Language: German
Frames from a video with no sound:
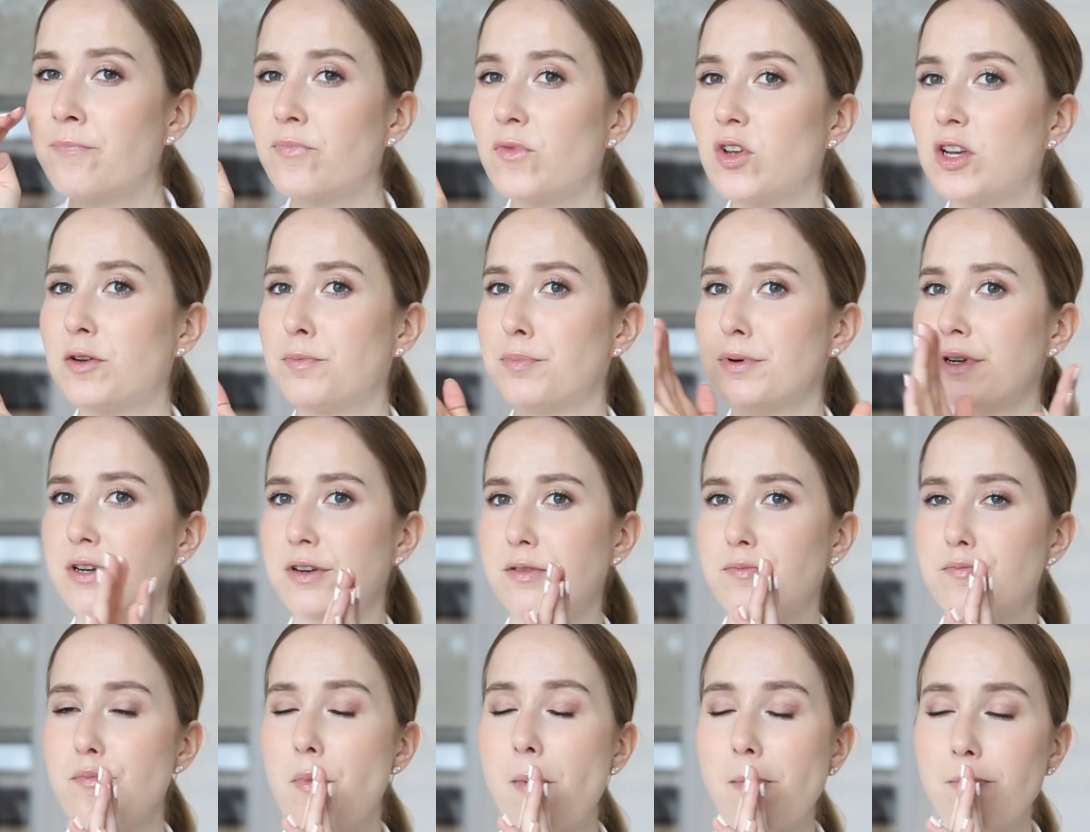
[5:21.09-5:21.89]
Ich
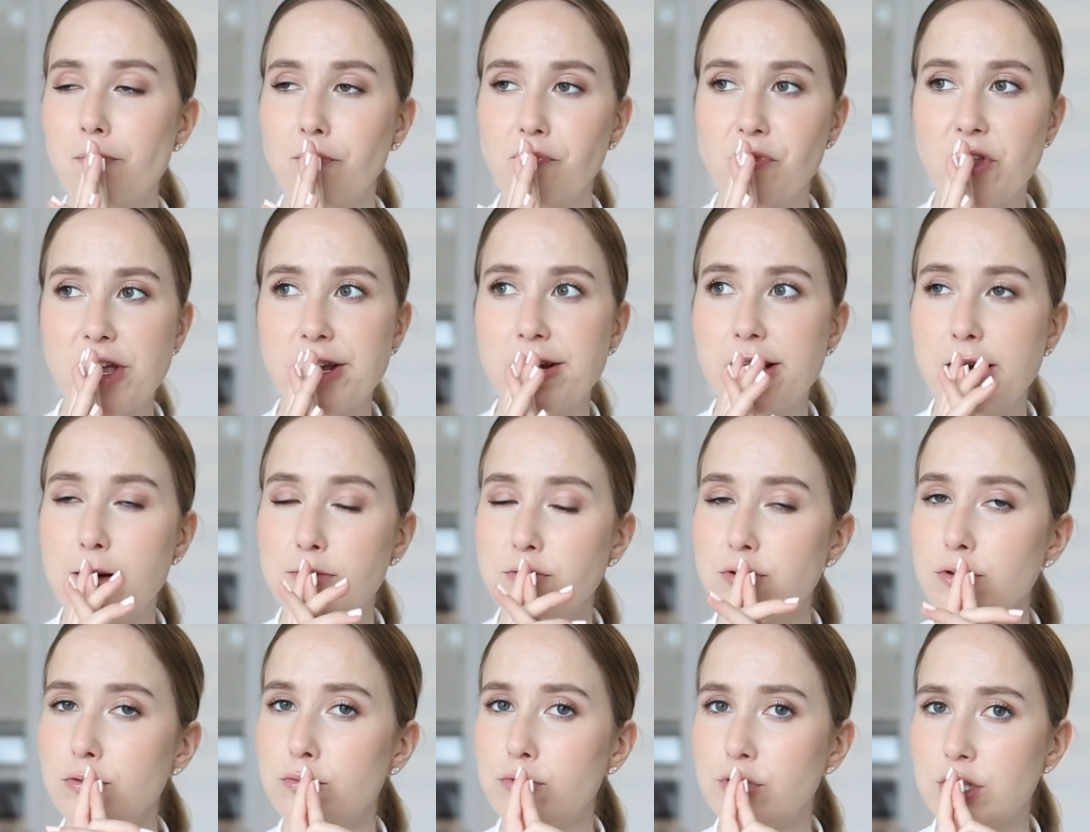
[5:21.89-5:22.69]
bin ein
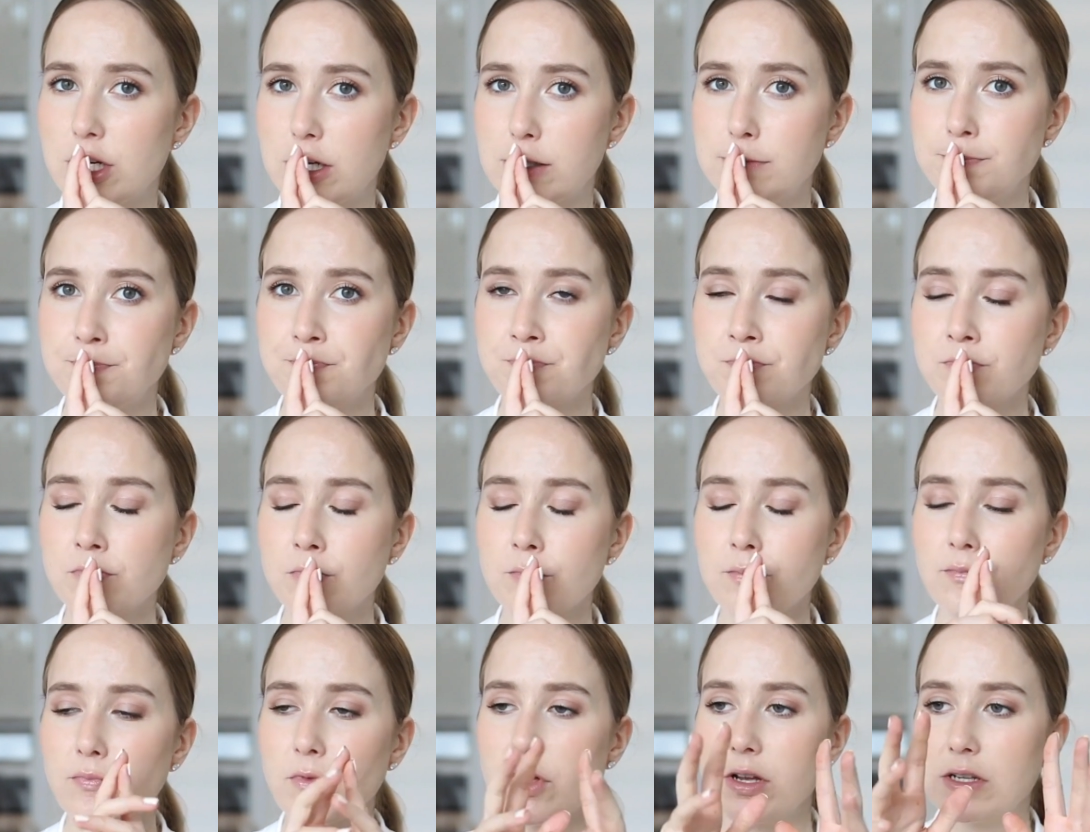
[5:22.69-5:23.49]
absoluter
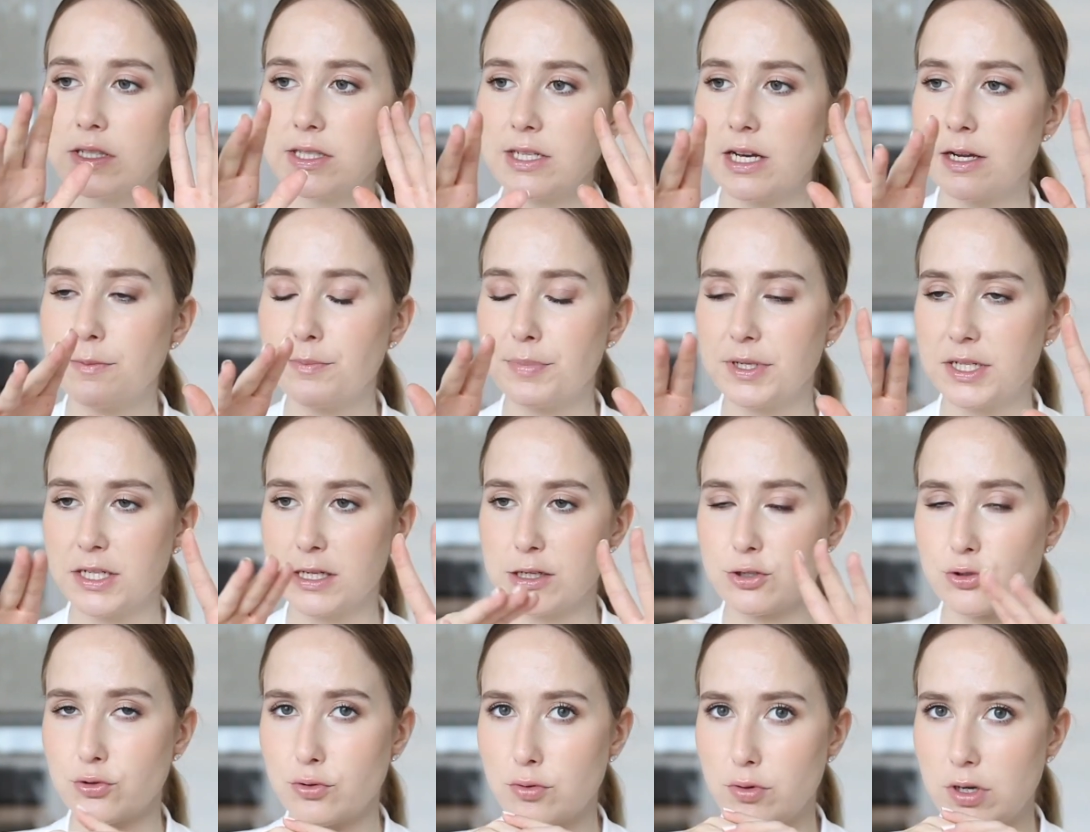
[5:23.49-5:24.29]

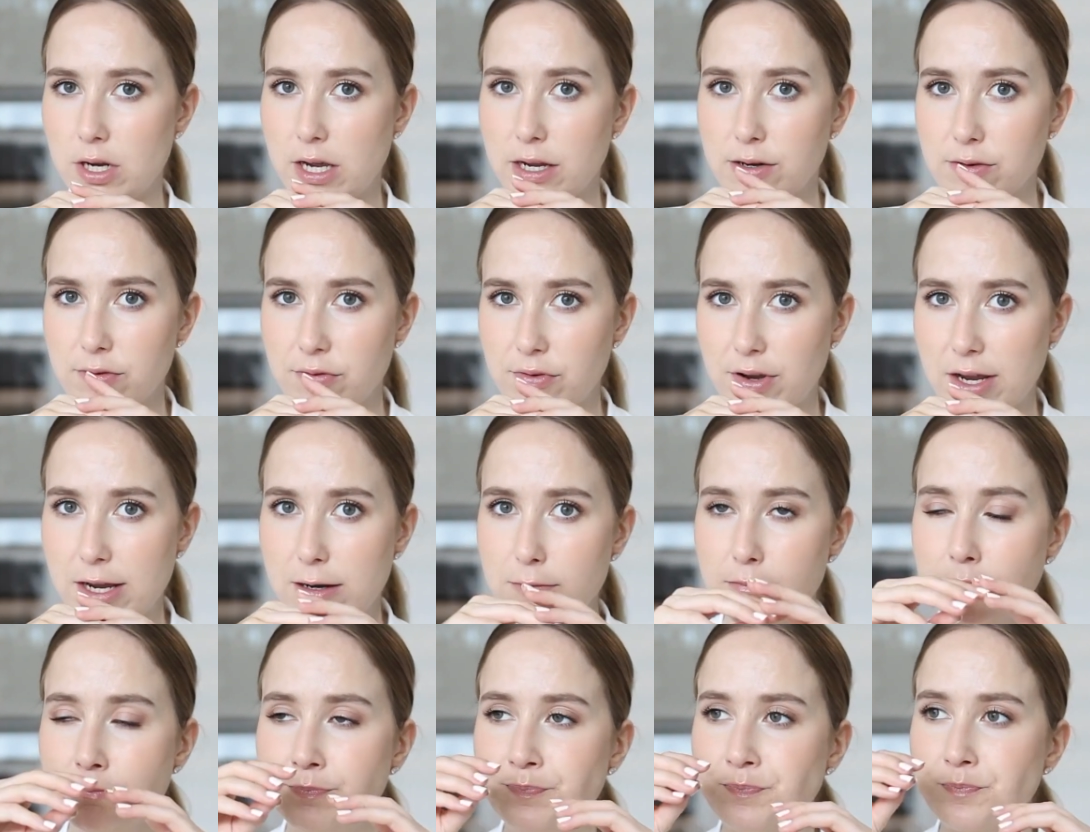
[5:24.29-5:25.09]

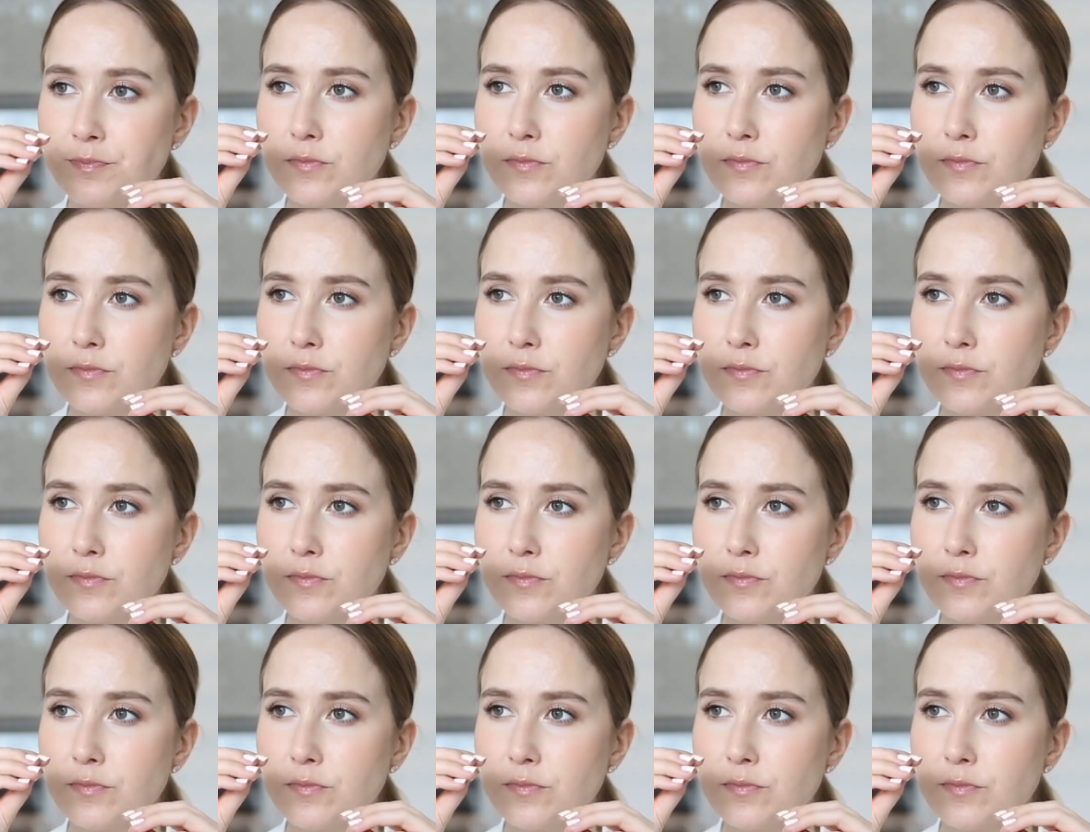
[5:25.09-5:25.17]
Zartbitter-Schokoladen-Fan.